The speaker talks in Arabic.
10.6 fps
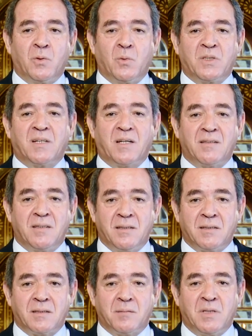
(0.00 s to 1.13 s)

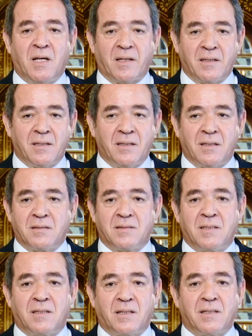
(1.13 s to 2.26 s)
والتقدير من أخيه
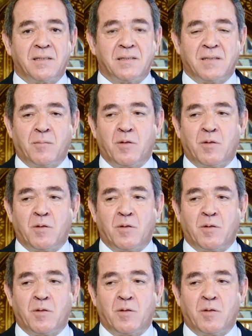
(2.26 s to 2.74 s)
السيد الرئيس